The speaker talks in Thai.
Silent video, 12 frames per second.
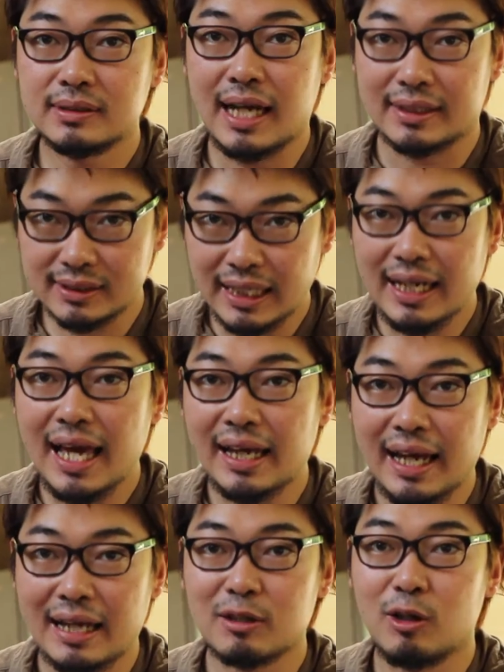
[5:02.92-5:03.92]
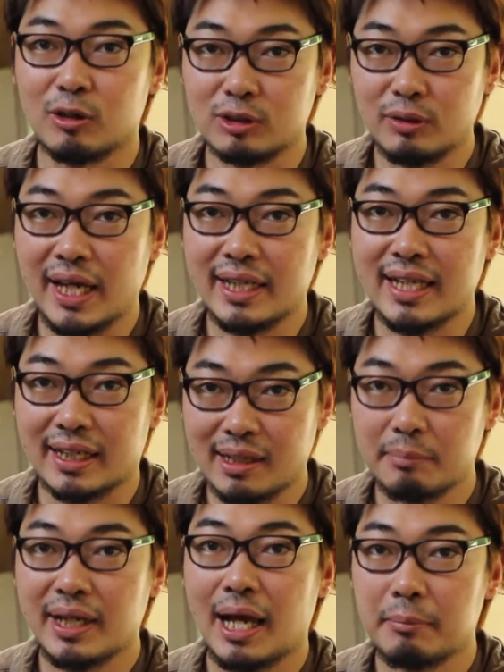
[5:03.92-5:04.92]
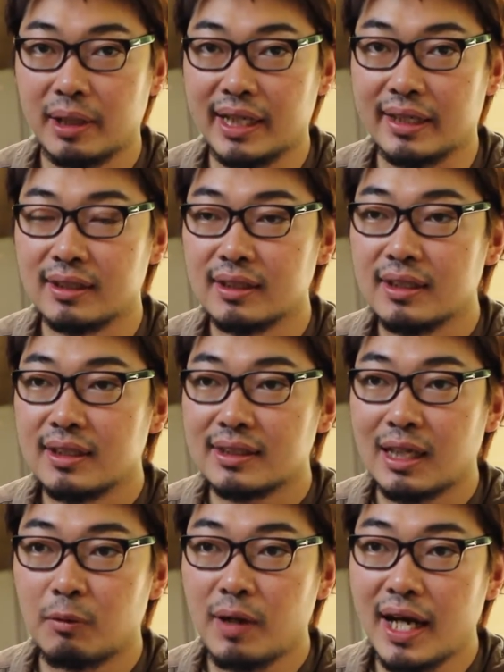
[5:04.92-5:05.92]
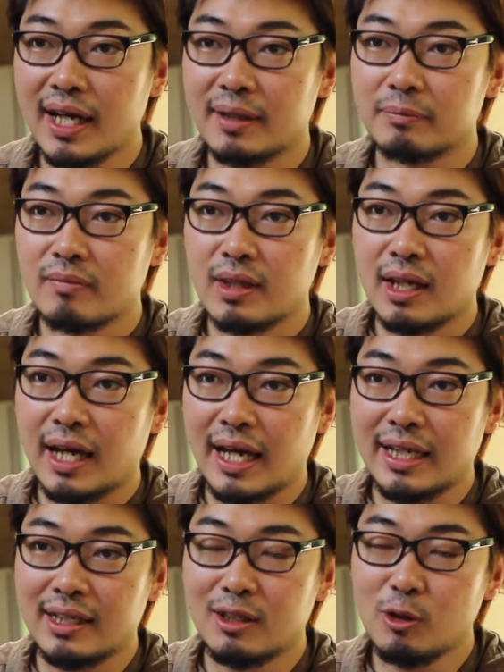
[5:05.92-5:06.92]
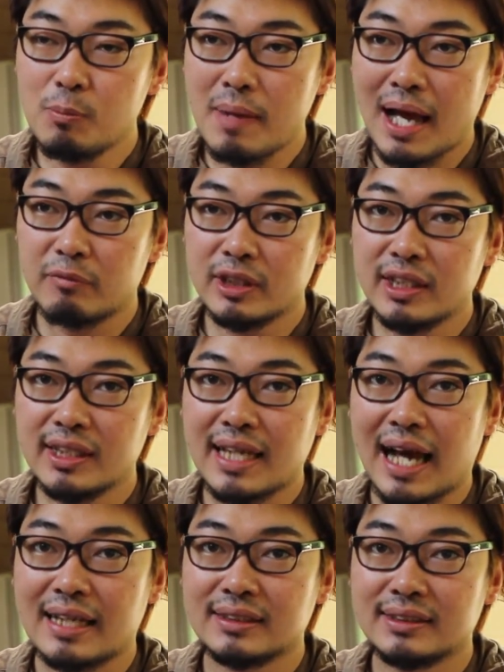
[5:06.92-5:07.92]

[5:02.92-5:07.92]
ยากจะใช้แรงงานของตัวเองอยากทำการผลิตแต่ว่าไอ้รูปแบบวิธีการ